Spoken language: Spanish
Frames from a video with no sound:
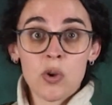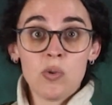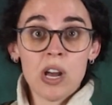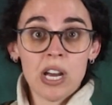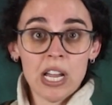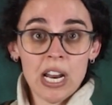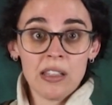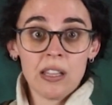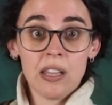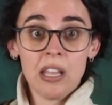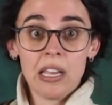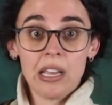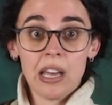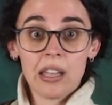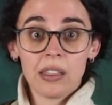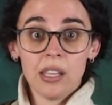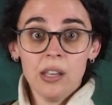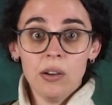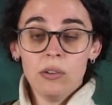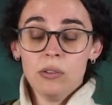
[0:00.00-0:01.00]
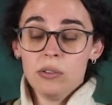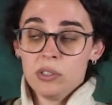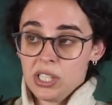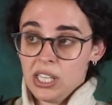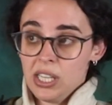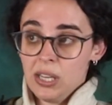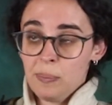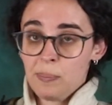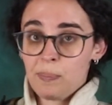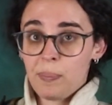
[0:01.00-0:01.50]
y una gran dedicación,
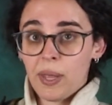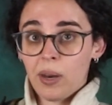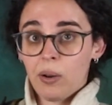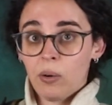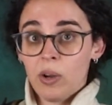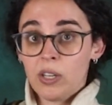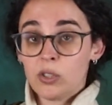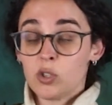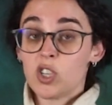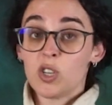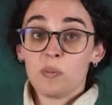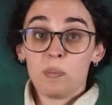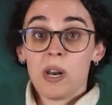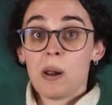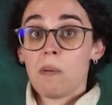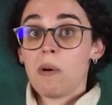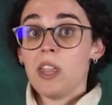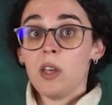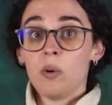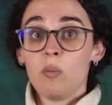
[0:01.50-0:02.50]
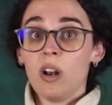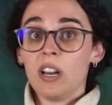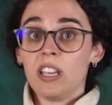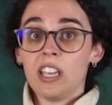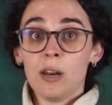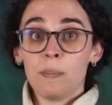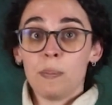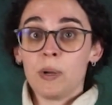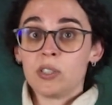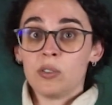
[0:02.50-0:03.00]
sí, pero eso se esperaba de
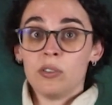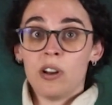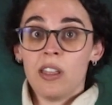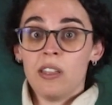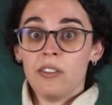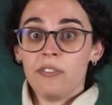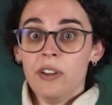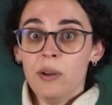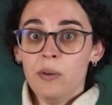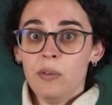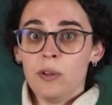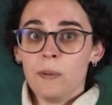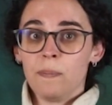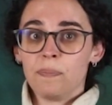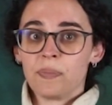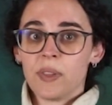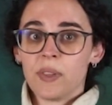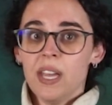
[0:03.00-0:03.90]
cualquier persona de feudo.